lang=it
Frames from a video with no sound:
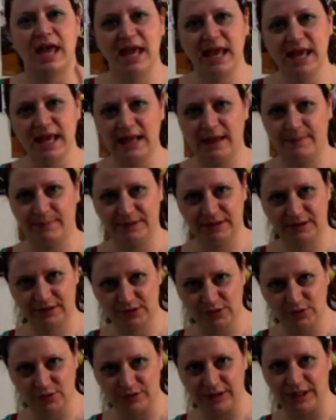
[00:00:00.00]
e le
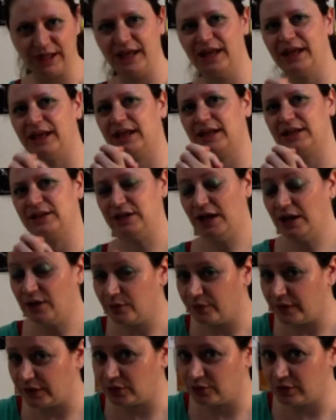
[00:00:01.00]
persone che ci
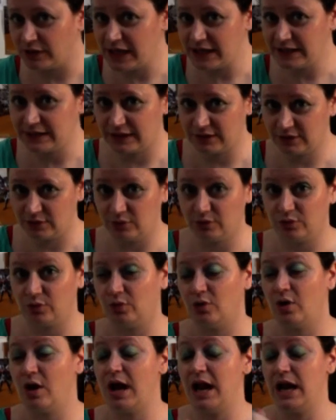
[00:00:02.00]
hanno fatto richiesta
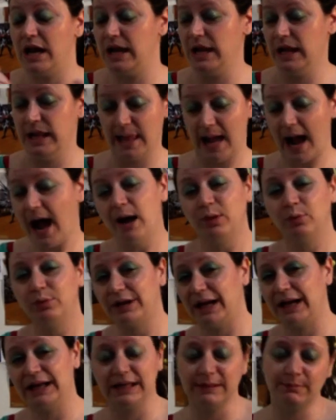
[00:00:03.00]
sono
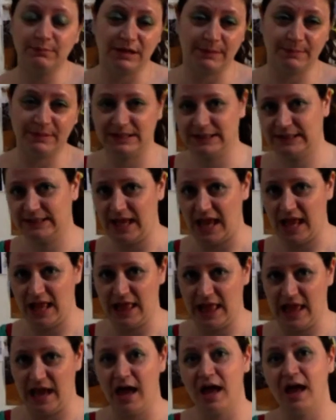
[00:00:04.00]
Laura Libra
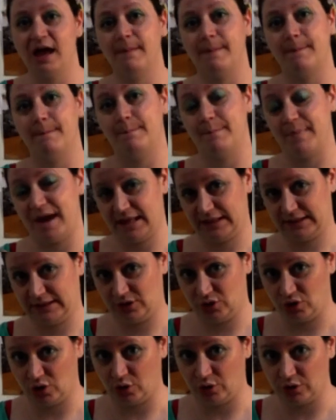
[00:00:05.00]
Pezzella,
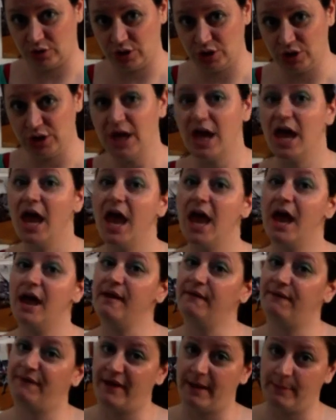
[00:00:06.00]
Maz Giorgi
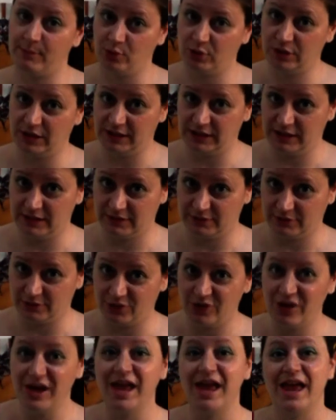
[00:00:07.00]
e Fabio De
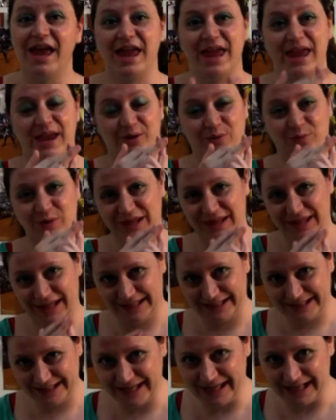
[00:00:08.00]
Riso. E quindi
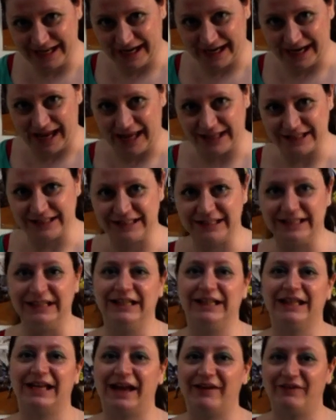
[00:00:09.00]
sì ragazzi,
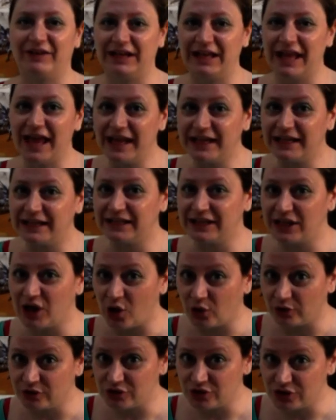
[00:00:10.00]
il cavaliere di
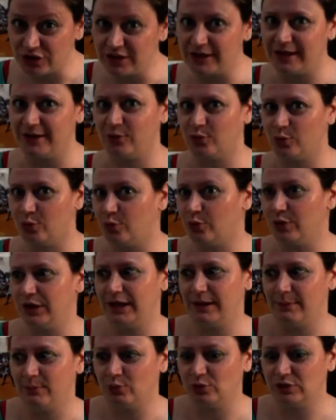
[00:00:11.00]
oggi, di
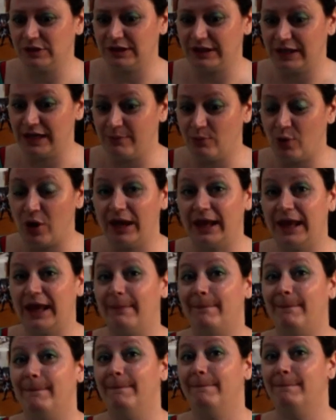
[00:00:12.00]
cui mostreremo
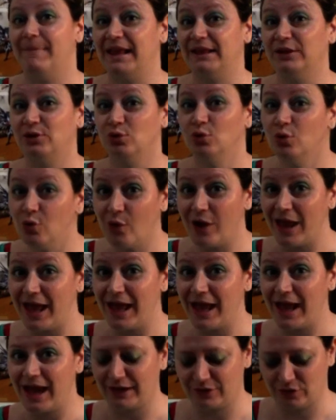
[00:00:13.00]
anche ben
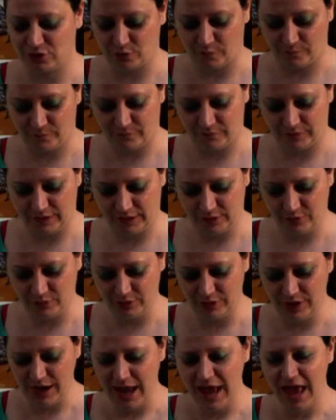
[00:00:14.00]
due action
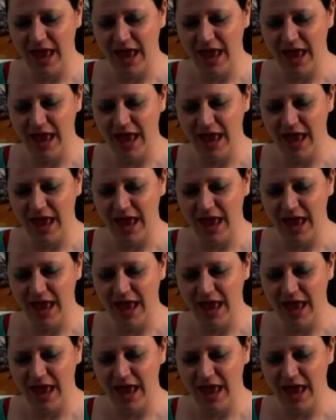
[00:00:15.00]
figure,